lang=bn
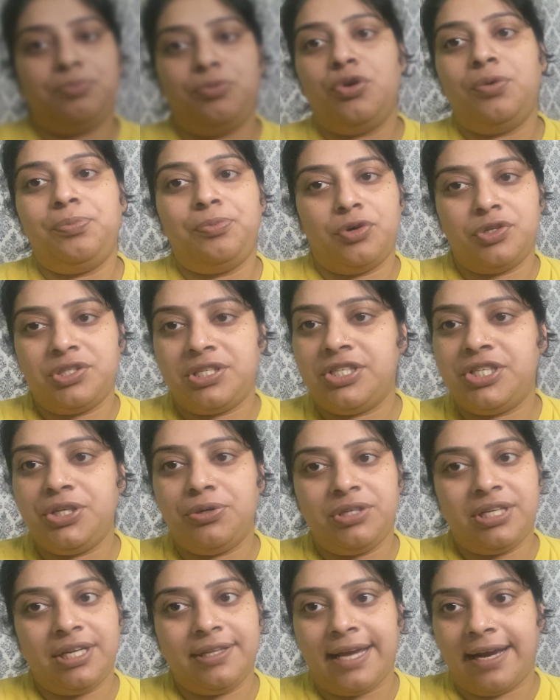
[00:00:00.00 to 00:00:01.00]
পুরো
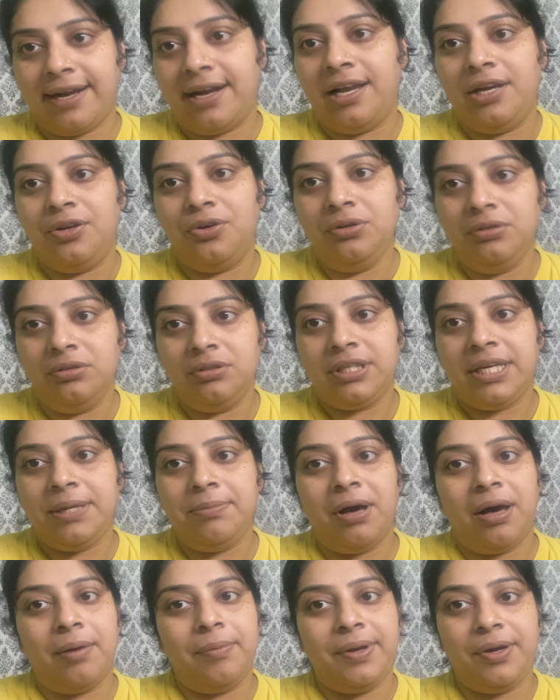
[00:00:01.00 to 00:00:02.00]
প্রসিডিওরটা দেখালো
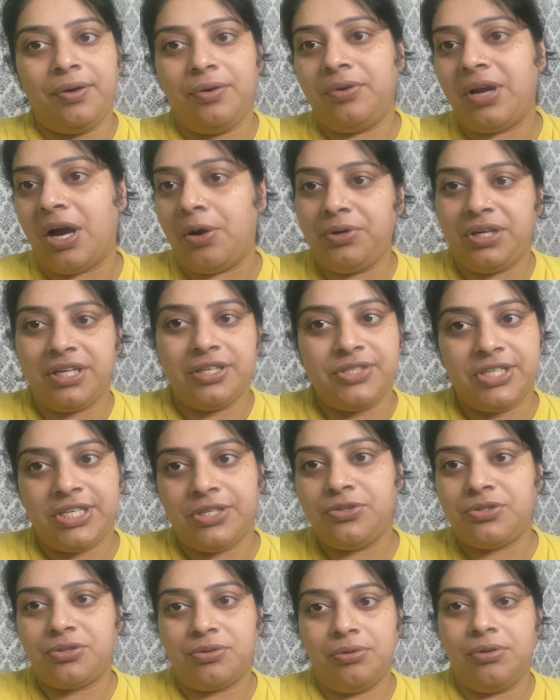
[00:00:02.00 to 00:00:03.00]
কিভাবে ওই রাউটার
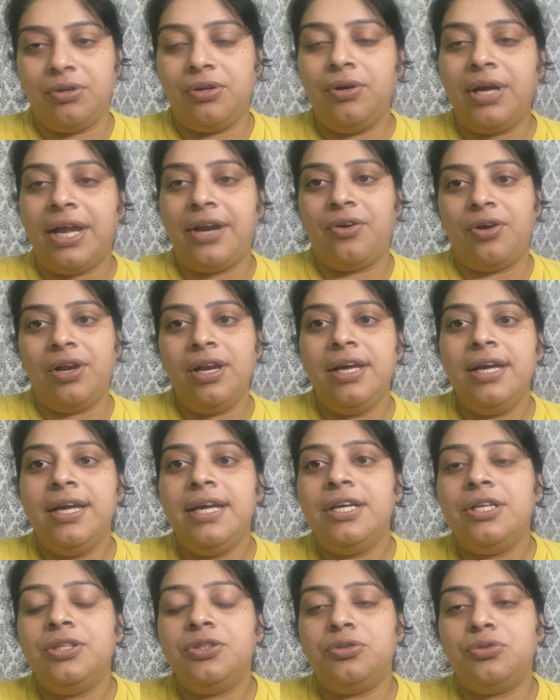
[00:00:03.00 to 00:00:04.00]
চেঞ্জ করলো অ্যান্ড অল
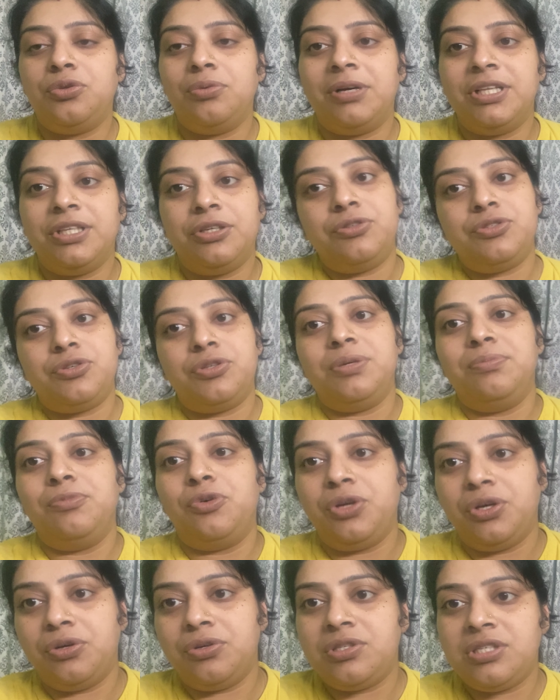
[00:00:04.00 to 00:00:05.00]
তো তোমাদেরও যদি
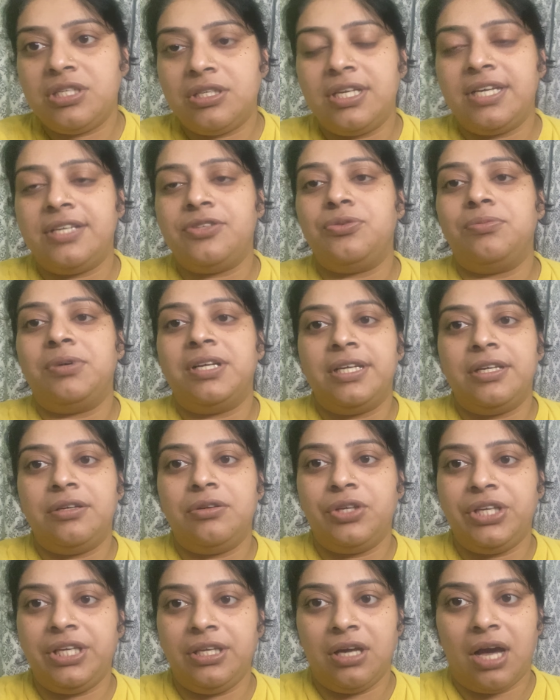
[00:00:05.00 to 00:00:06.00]
মনে হচ্ছে যে তোমাদের
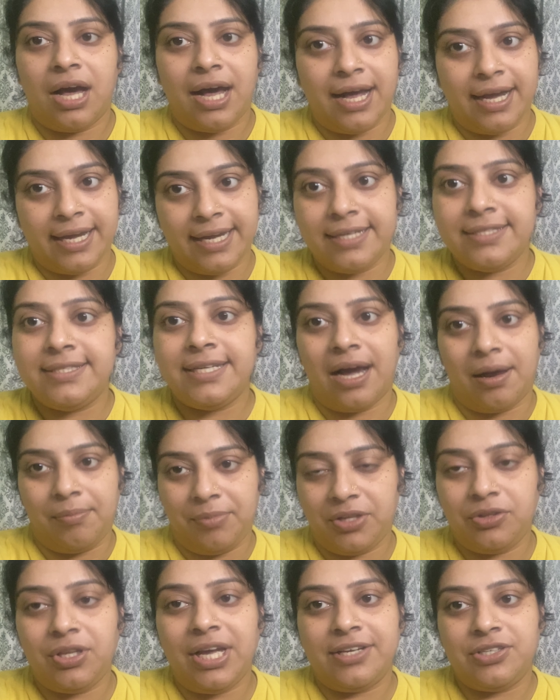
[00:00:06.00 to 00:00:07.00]
ওই আগের যে
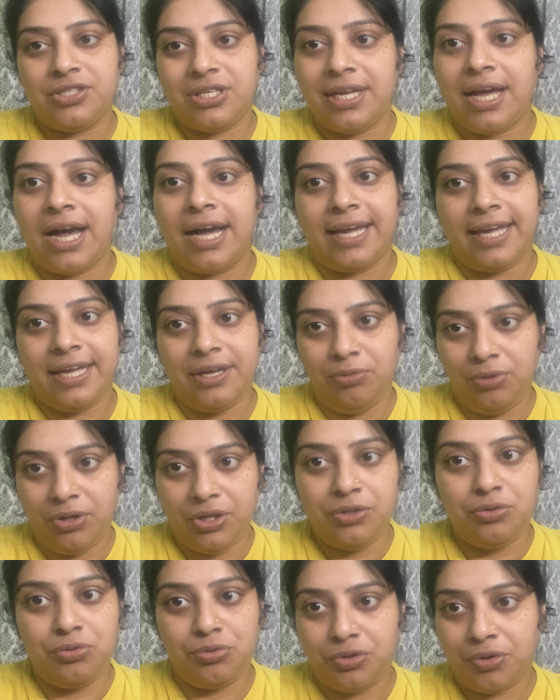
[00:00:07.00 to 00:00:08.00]
আমরা তো অ্যাকচুয়ালি আগে
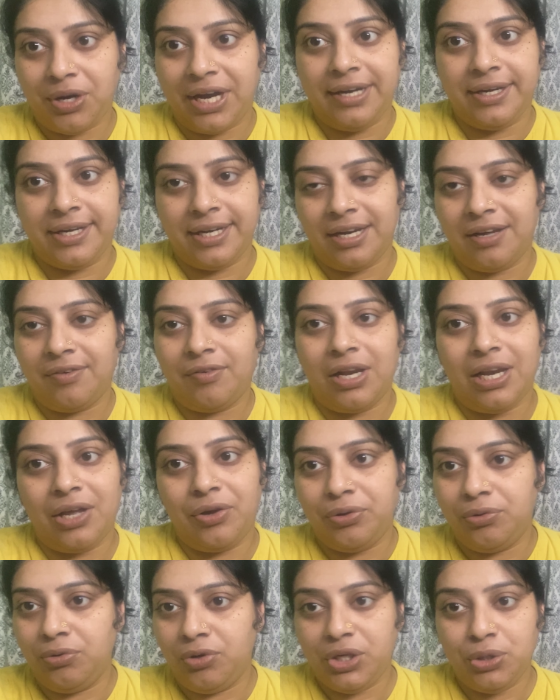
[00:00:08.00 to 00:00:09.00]
এগুলোই দুটো অ্যান্টেনাওয়ালা
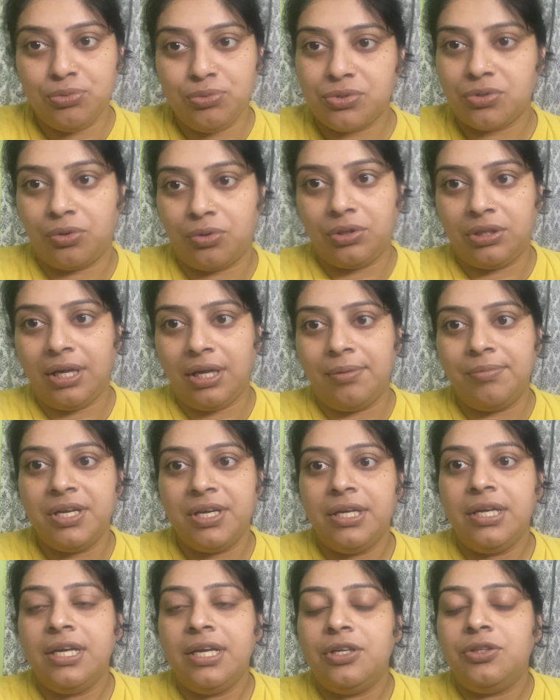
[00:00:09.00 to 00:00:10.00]
ওইগুলো ইউজ করতাম
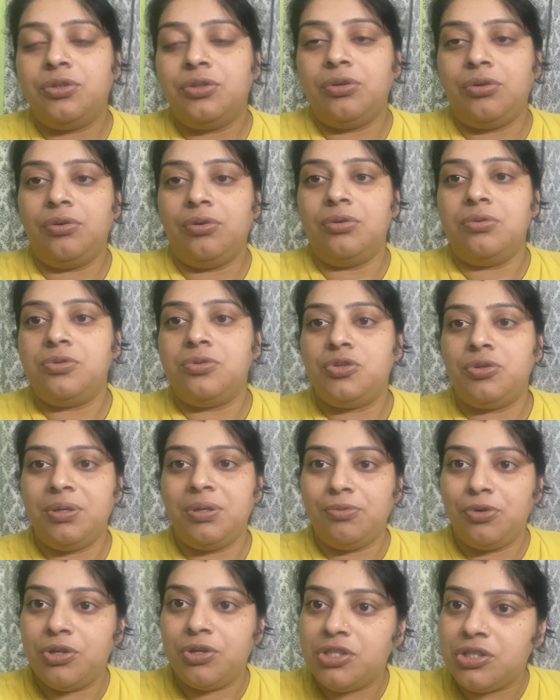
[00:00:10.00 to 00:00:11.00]
তো যদি
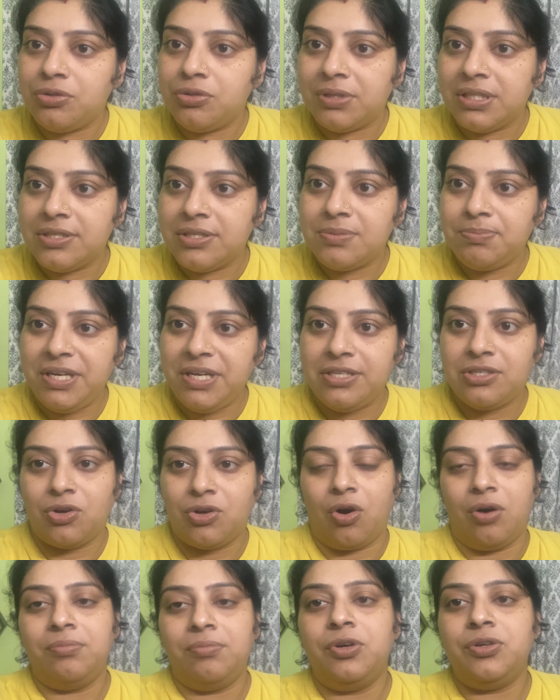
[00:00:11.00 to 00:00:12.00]
মনে হচ্ছে তোমাদের স্পিড
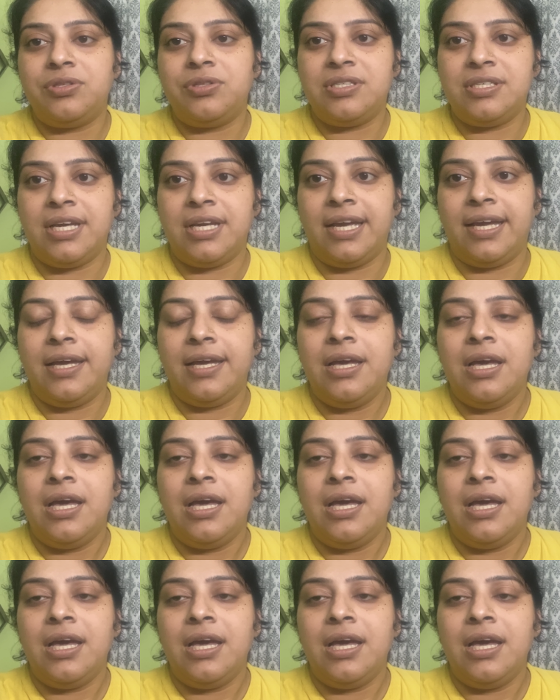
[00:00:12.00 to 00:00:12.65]
কম হচ্ছে